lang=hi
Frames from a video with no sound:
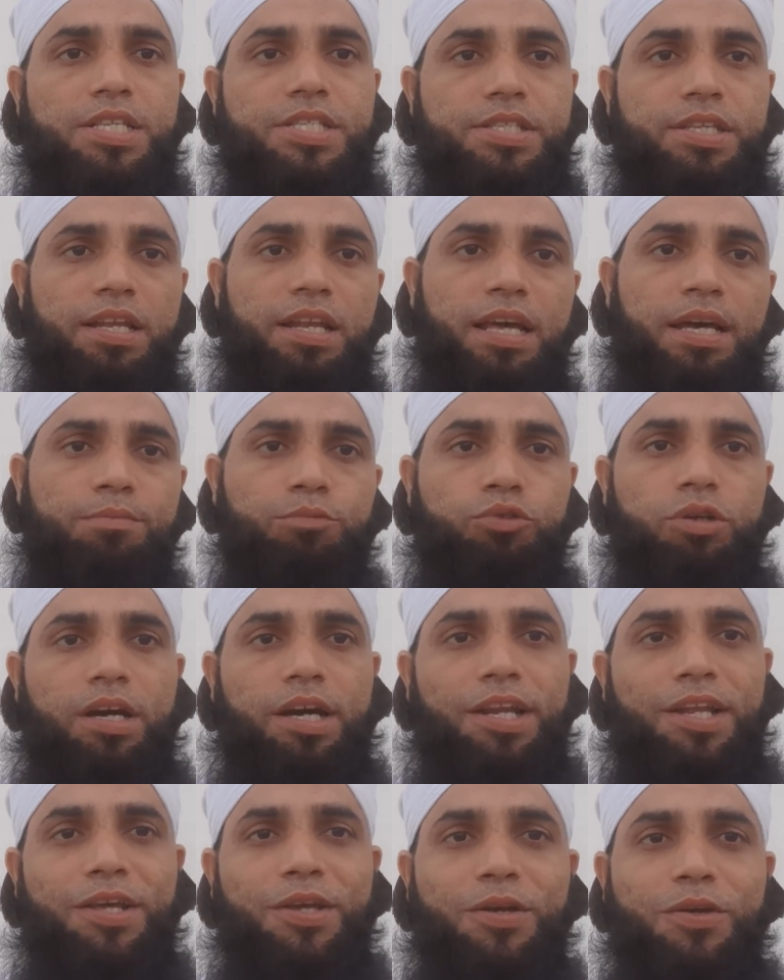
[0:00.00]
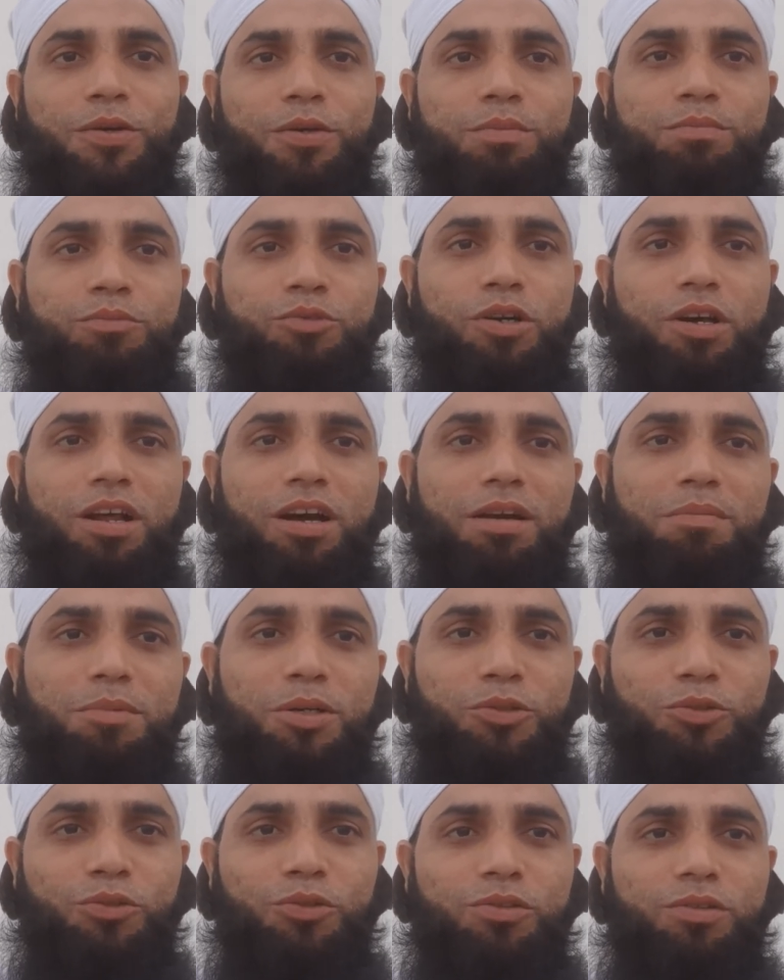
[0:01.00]
असलकम
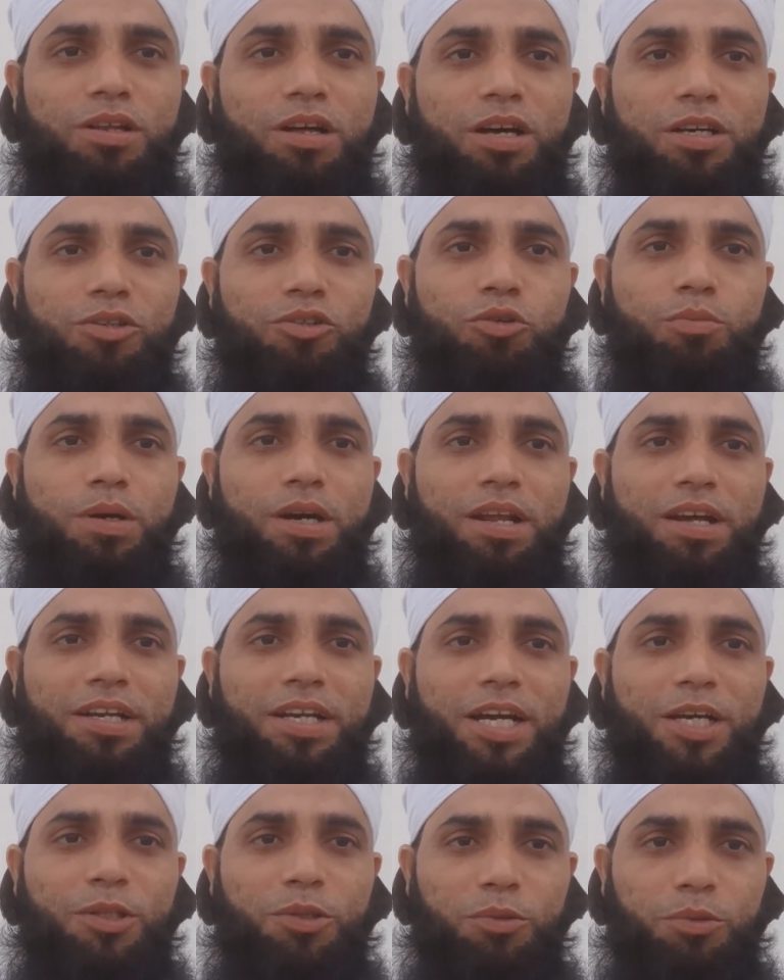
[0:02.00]
वरहि वबरक